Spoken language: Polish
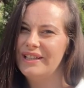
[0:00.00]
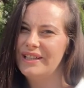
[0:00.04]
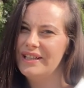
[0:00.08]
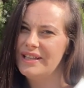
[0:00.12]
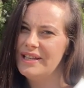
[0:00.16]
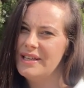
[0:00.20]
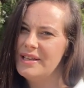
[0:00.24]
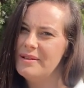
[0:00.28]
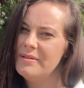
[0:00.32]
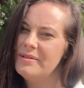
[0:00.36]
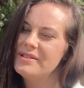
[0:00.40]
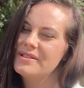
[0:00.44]

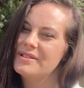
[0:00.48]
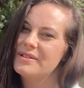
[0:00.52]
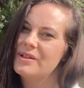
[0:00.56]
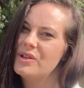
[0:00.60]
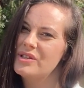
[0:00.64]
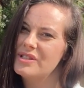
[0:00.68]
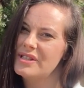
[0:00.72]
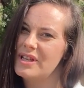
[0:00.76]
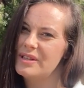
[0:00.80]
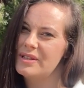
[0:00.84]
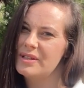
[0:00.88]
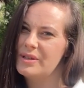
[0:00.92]
i 100
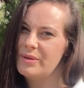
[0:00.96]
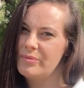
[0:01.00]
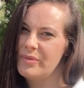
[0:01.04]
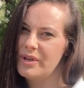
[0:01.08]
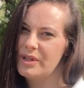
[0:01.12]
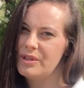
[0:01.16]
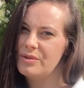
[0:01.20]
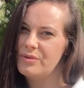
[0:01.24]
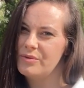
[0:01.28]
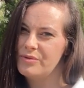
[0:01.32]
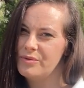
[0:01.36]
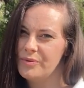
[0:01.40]
cm
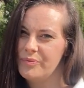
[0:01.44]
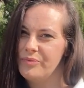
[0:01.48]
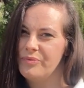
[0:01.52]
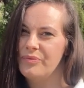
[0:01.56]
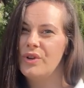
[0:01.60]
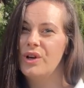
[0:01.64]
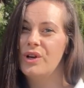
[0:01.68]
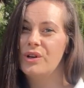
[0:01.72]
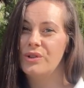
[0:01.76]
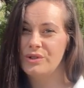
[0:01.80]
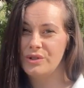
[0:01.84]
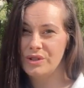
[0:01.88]

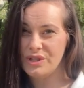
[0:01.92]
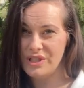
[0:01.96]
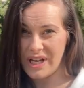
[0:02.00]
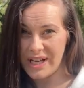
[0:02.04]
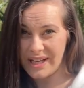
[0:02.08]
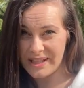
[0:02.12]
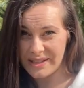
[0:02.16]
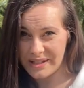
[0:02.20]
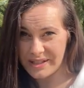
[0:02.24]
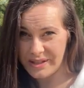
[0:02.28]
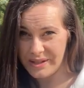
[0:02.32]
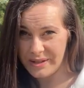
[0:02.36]
od
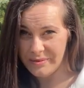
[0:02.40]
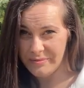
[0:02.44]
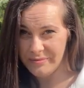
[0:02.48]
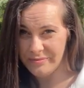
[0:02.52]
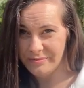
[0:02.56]
siatki.